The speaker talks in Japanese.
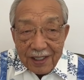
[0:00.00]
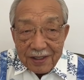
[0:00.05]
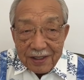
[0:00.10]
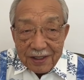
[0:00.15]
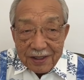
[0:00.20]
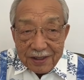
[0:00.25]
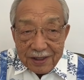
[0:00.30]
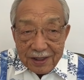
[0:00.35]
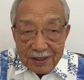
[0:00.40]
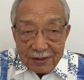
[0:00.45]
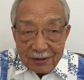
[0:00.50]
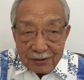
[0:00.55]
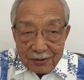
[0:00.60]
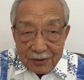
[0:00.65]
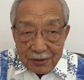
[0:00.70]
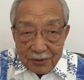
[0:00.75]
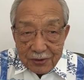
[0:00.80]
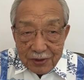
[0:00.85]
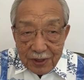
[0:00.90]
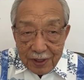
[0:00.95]
日銀の
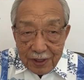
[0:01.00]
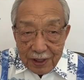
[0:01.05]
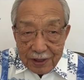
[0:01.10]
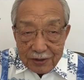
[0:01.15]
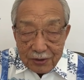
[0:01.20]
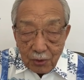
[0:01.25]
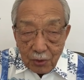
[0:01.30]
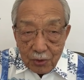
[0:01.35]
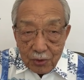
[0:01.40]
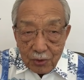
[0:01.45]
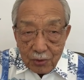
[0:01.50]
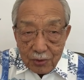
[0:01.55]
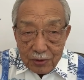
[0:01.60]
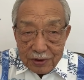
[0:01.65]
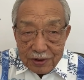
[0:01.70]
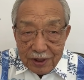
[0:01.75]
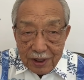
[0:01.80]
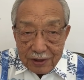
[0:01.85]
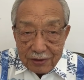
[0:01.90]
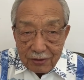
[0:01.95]
総裁が総量規
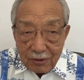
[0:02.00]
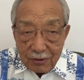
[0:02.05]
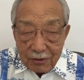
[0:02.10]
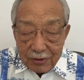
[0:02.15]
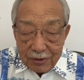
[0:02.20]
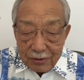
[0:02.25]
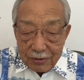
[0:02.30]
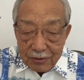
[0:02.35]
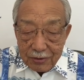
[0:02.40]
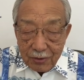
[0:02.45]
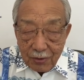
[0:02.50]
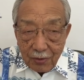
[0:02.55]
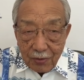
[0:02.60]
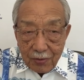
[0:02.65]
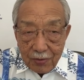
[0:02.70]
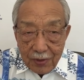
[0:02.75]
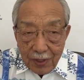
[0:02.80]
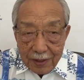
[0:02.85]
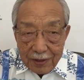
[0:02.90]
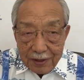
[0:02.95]
制というのを
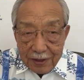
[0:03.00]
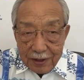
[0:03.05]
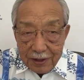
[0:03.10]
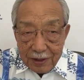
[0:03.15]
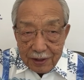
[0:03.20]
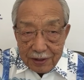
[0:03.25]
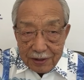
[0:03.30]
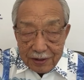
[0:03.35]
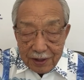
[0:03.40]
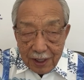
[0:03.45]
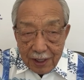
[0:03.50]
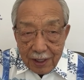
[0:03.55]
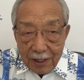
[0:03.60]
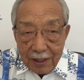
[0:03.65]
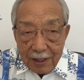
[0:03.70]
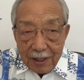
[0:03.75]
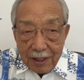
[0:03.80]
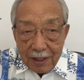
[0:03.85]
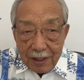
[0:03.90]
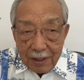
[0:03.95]
やってですね、
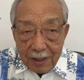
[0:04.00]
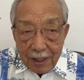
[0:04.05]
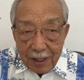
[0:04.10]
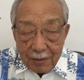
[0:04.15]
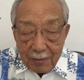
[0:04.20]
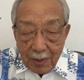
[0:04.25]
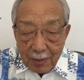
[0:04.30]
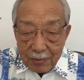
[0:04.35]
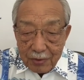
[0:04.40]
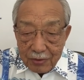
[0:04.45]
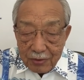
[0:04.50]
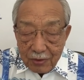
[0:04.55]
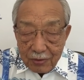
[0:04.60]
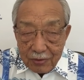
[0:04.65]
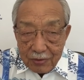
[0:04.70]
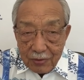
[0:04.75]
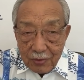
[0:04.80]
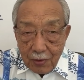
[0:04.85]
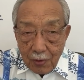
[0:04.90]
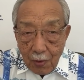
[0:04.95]
えバブルを
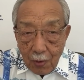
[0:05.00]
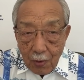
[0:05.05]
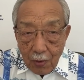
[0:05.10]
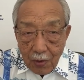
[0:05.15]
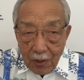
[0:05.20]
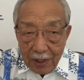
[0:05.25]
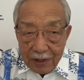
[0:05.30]
崩壊